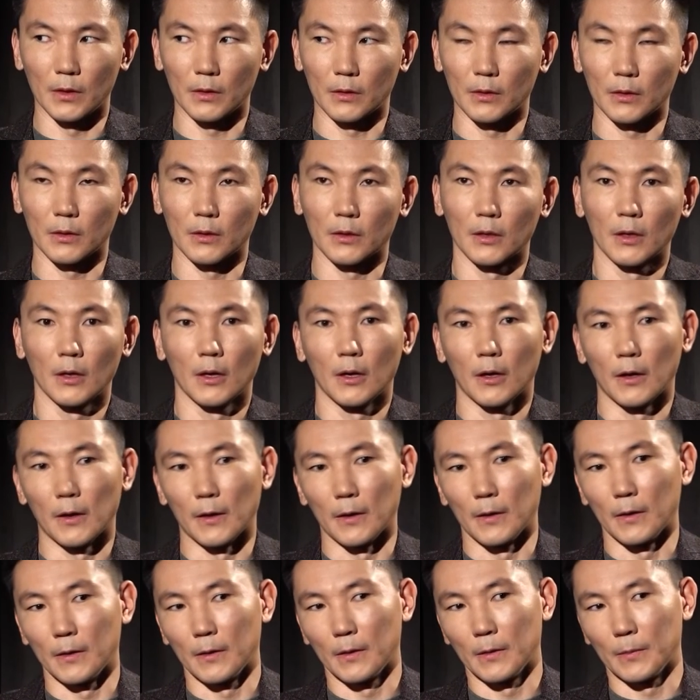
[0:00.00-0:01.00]
эта
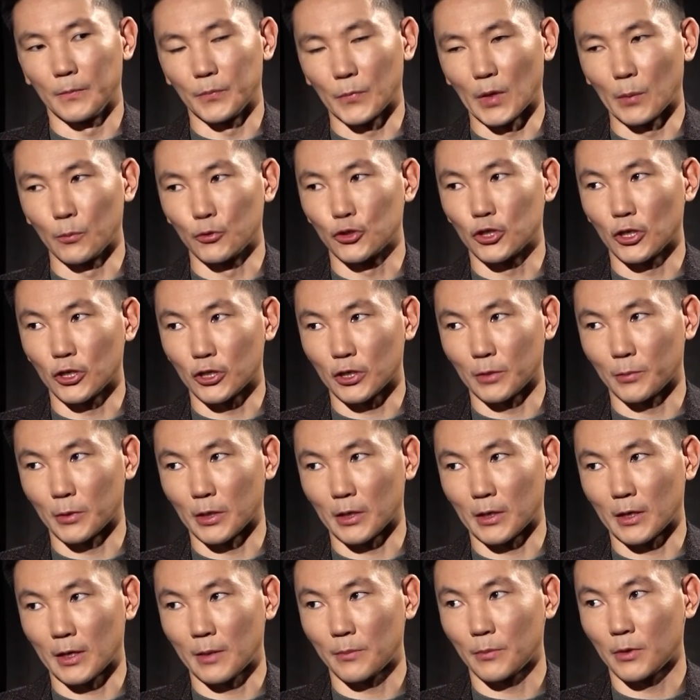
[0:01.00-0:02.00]
э, обучающая
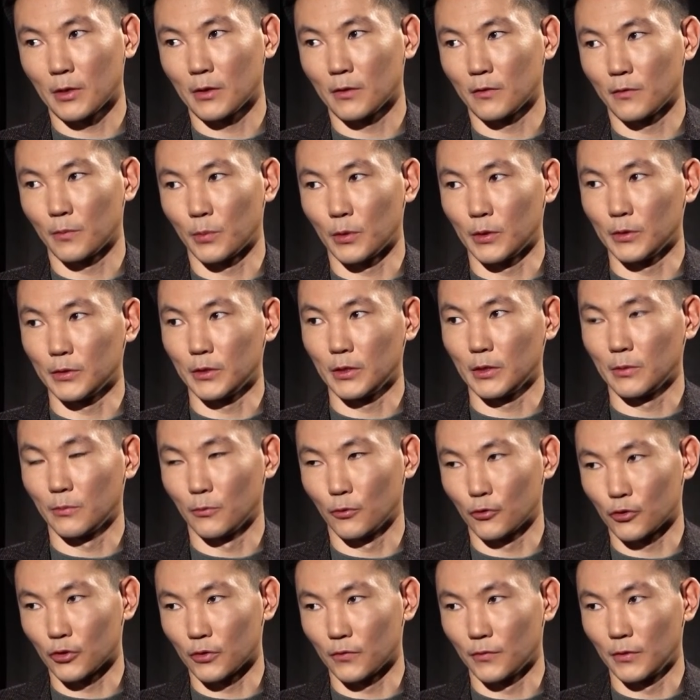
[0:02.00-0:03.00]
программа вполне
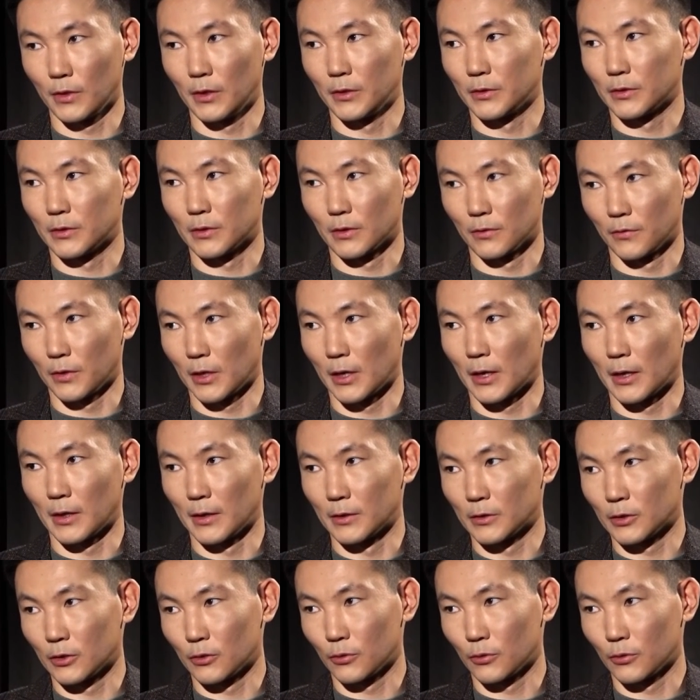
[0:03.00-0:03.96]
может вылиться в реальное